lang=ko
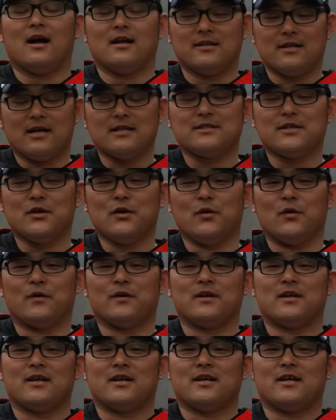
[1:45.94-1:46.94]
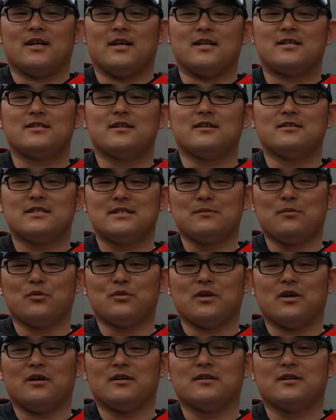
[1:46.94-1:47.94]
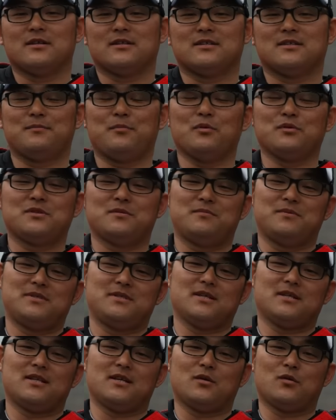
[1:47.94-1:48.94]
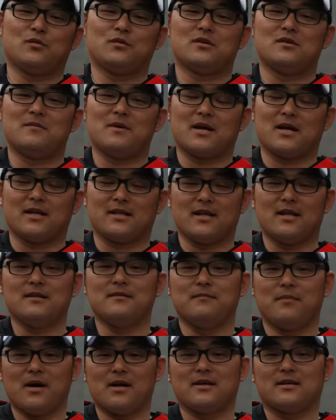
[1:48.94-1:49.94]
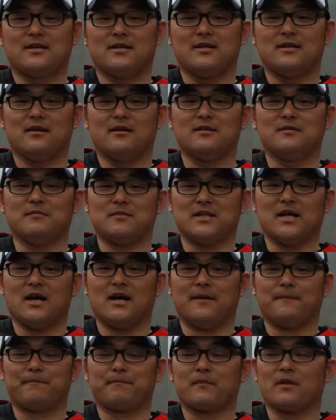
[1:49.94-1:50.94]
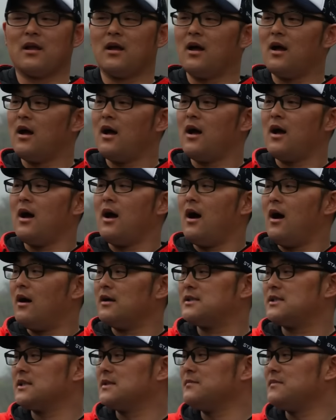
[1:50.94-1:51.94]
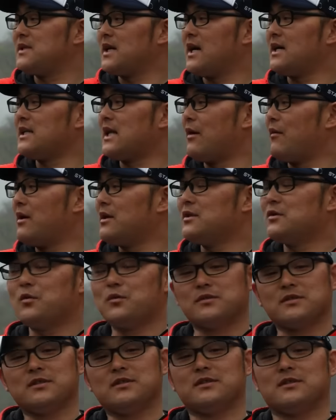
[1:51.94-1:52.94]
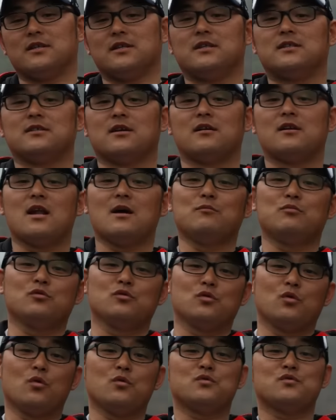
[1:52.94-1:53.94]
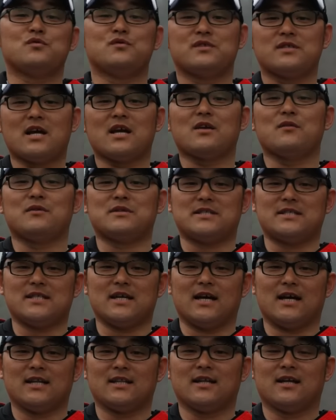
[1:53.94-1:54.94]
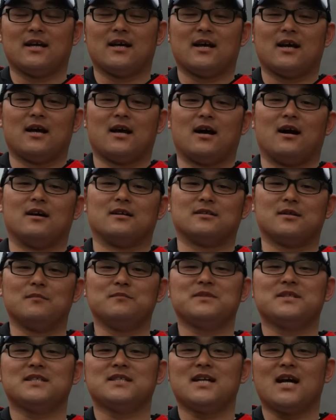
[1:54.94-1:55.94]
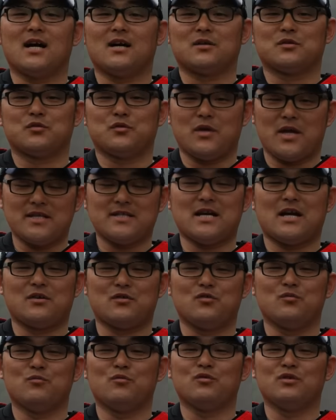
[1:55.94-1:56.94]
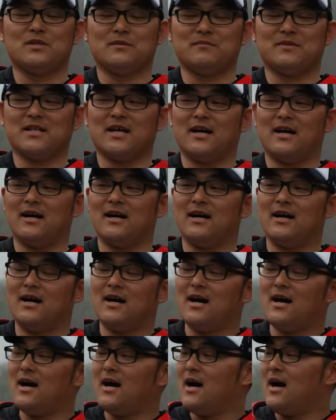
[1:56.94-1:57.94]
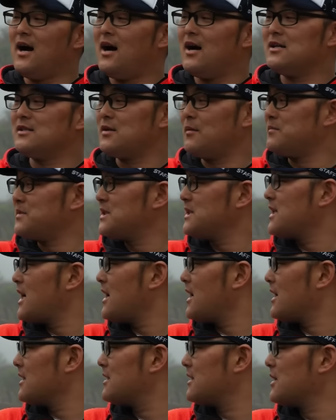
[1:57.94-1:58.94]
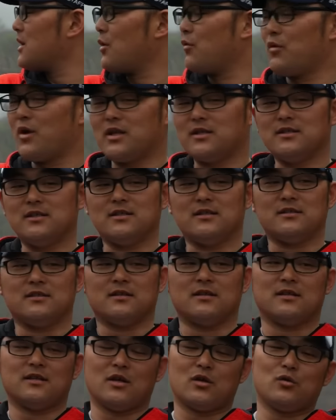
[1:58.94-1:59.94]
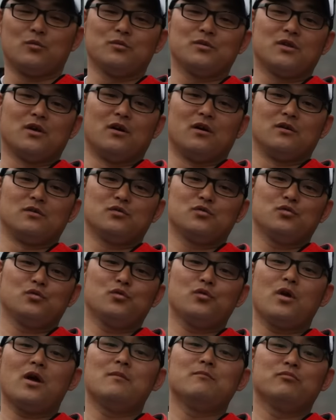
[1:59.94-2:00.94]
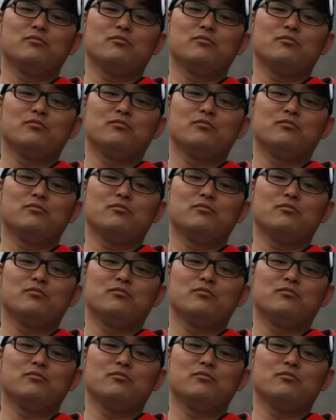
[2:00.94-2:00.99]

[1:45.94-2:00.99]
안녕하세요 2015년 스포츠 피싱 디코더를 맡게 된 박기현입니다 어, 지금 제가 나와 있는 곳은 전라북도 순창에 위치한 섬진강 최상류 부근입니다 섬진강 같은 경우에는 예로부터 수려한